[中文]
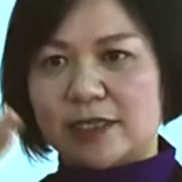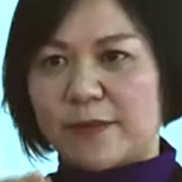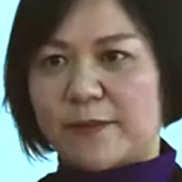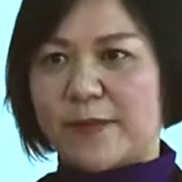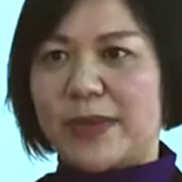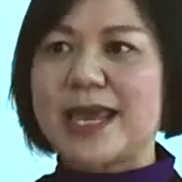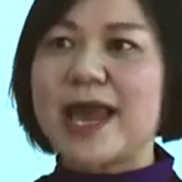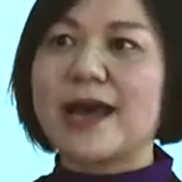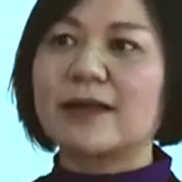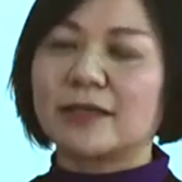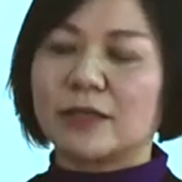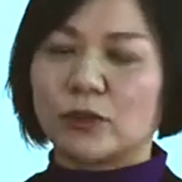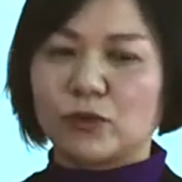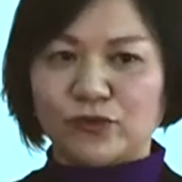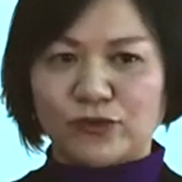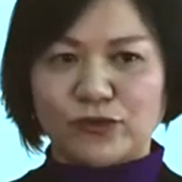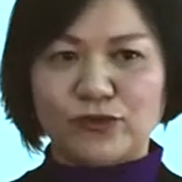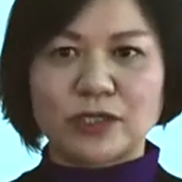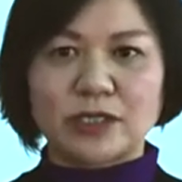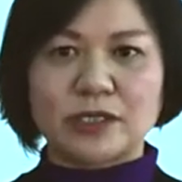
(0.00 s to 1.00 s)
么样的
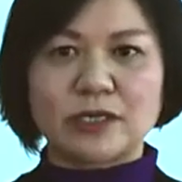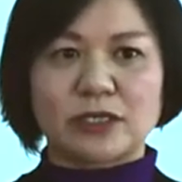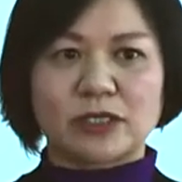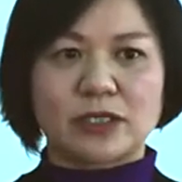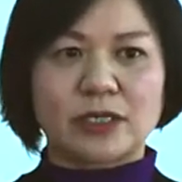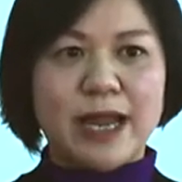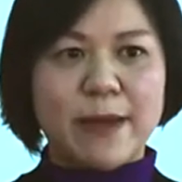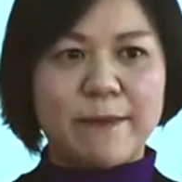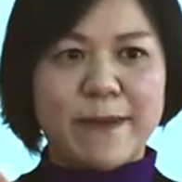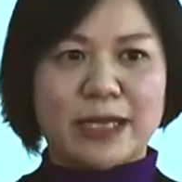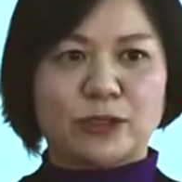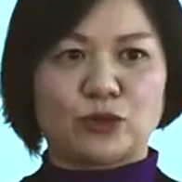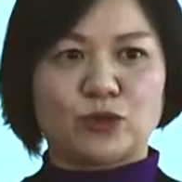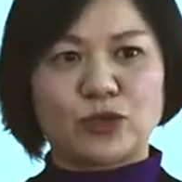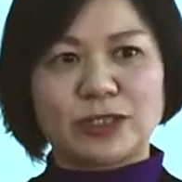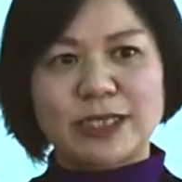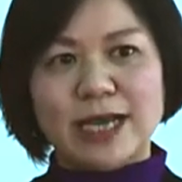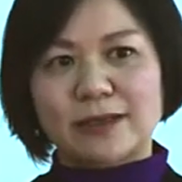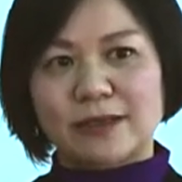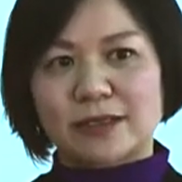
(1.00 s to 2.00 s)
服务设施来满足
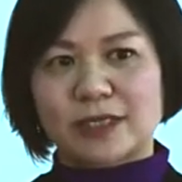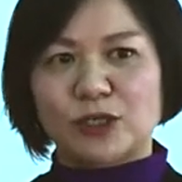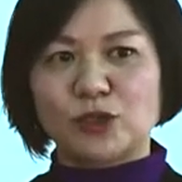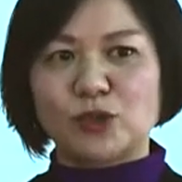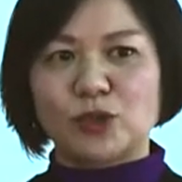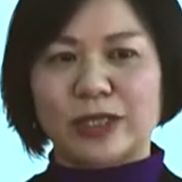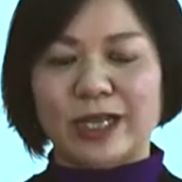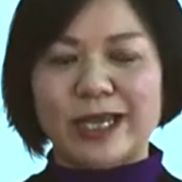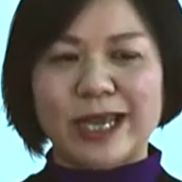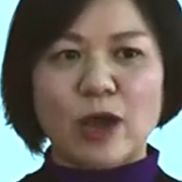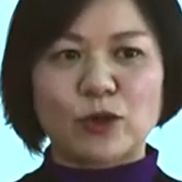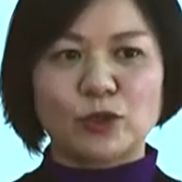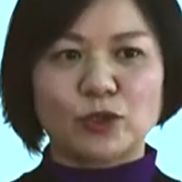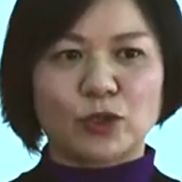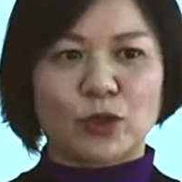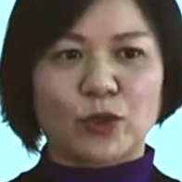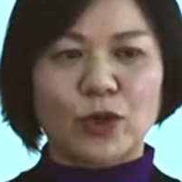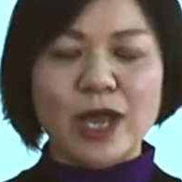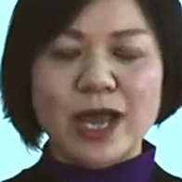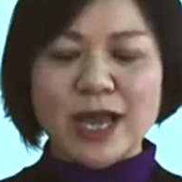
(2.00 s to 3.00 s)
这样的人群的要
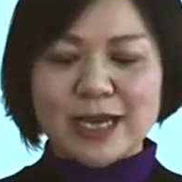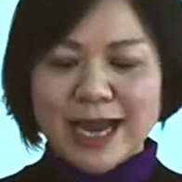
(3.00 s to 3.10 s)
求。